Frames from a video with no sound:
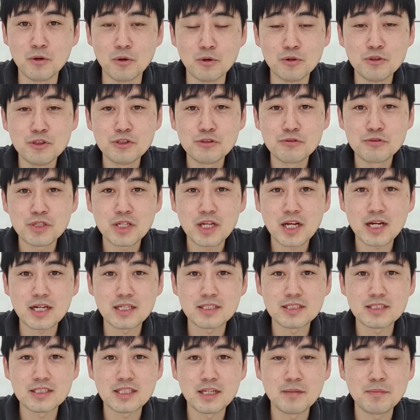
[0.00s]
오늘 우리가
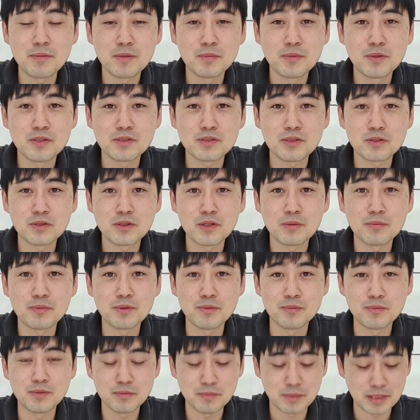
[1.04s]
같이 살펴볼 성경
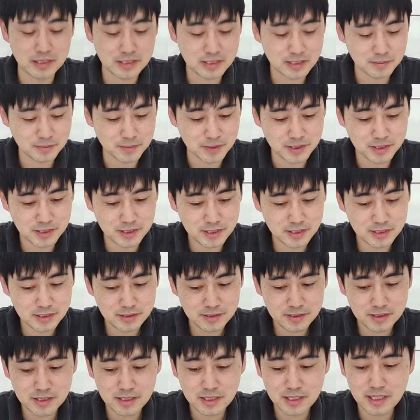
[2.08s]
본문 말씀은
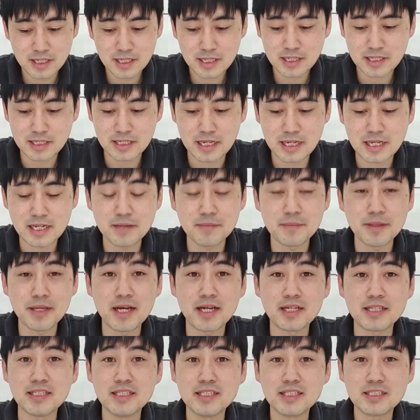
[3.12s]

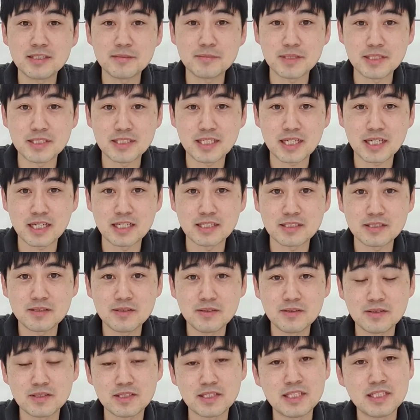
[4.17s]
예레미야
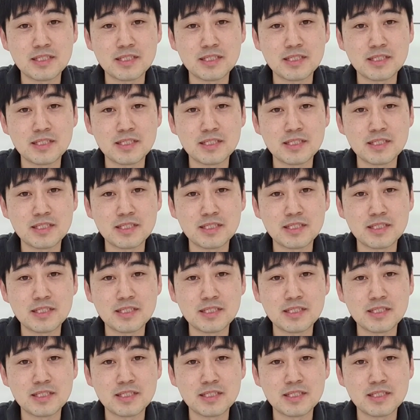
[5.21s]
22장에서